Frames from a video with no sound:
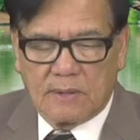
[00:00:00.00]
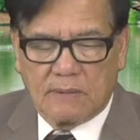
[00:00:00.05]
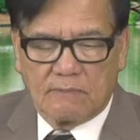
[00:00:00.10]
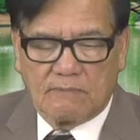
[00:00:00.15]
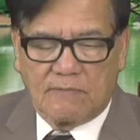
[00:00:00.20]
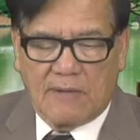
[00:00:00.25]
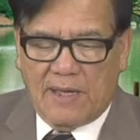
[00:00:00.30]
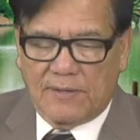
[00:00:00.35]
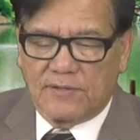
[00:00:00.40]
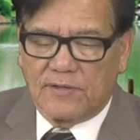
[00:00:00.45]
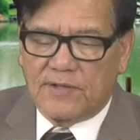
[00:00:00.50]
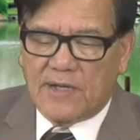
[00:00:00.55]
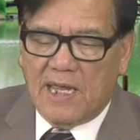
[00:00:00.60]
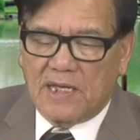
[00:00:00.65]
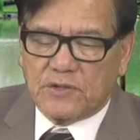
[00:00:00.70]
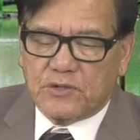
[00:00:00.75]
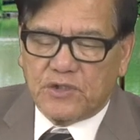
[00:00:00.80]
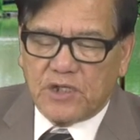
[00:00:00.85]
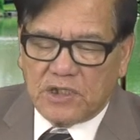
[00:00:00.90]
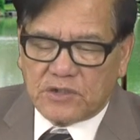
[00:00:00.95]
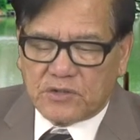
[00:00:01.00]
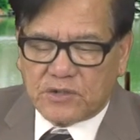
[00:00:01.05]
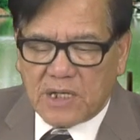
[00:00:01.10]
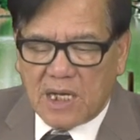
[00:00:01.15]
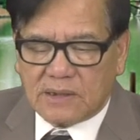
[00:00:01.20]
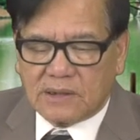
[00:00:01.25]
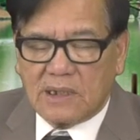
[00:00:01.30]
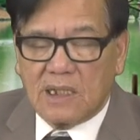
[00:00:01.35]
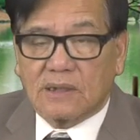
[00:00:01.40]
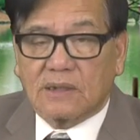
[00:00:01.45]
và nó đã giết
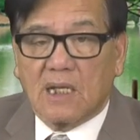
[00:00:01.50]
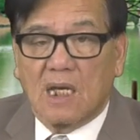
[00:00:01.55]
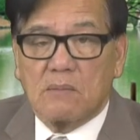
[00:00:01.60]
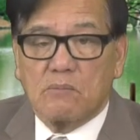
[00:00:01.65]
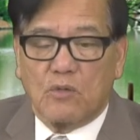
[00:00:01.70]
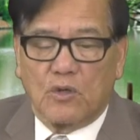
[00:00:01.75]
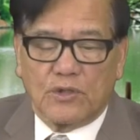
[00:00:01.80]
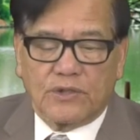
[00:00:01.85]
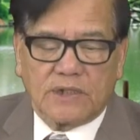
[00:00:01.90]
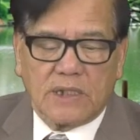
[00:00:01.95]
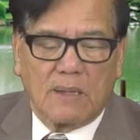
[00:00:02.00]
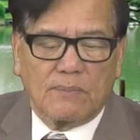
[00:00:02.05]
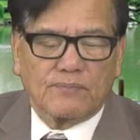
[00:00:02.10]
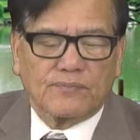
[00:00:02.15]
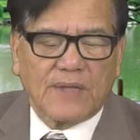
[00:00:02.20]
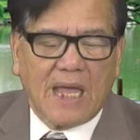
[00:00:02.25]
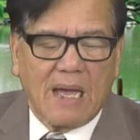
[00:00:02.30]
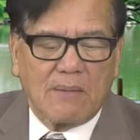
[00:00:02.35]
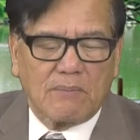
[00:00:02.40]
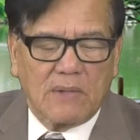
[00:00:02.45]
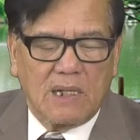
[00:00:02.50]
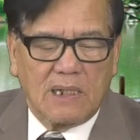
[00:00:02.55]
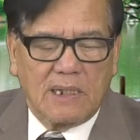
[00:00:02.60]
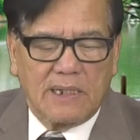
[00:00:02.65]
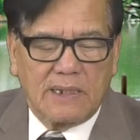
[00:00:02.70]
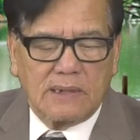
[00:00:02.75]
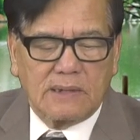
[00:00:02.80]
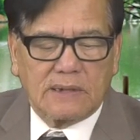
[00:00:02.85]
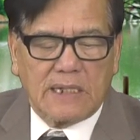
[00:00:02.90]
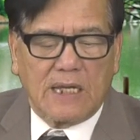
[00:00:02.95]
chết đến tới một trăm tám mươi
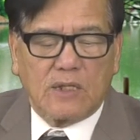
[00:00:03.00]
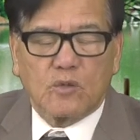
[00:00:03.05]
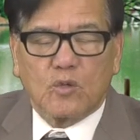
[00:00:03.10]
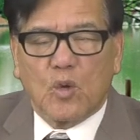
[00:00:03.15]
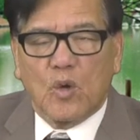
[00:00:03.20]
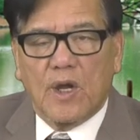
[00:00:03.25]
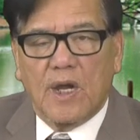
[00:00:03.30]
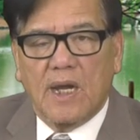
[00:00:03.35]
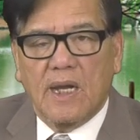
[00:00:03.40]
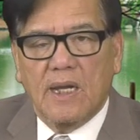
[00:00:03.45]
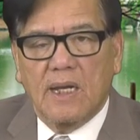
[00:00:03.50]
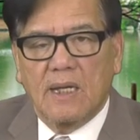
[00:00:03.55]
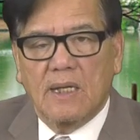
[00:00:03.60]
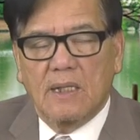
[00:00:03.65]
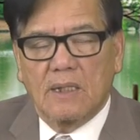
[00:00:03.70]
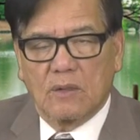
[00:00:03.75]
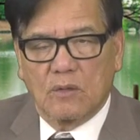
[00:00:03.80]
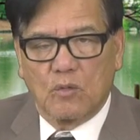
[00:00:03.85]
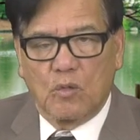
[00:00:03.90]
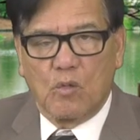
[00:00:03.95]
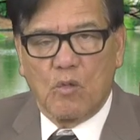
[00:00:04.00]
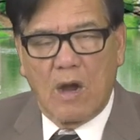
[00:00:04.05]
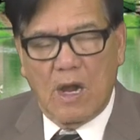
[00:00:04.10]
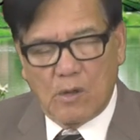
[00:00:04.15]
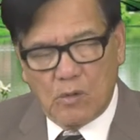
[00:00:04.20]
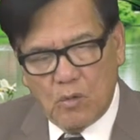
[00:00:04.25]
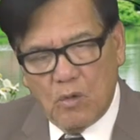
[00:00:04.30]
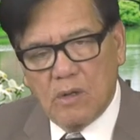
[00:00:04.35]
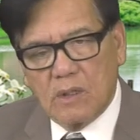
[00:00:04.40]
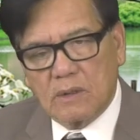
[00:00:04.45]
lính đánh thuê của ngoại
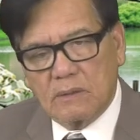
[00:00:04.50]
quốc.